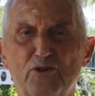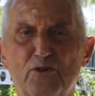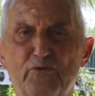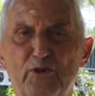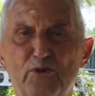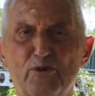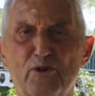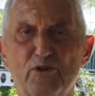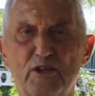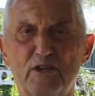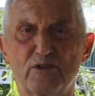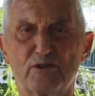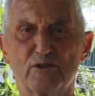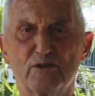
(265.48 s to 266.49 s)
Yo fui uno
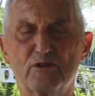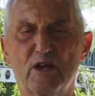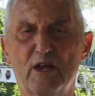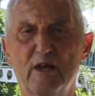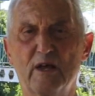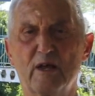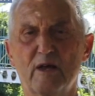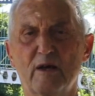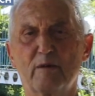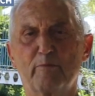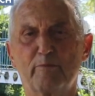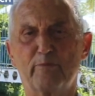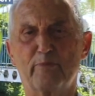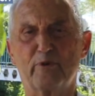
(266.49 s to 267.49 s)
de ellos
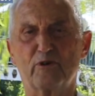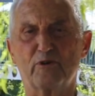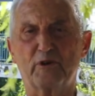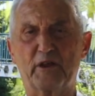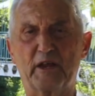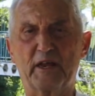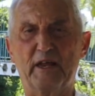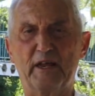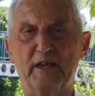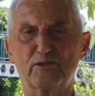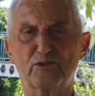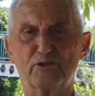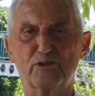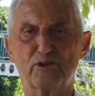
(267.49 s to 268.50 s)

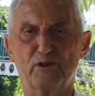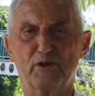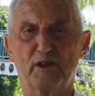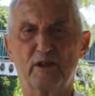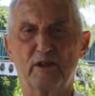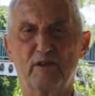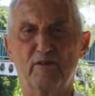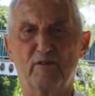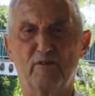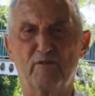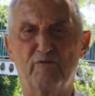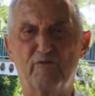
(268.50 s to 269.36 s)
porque yo soy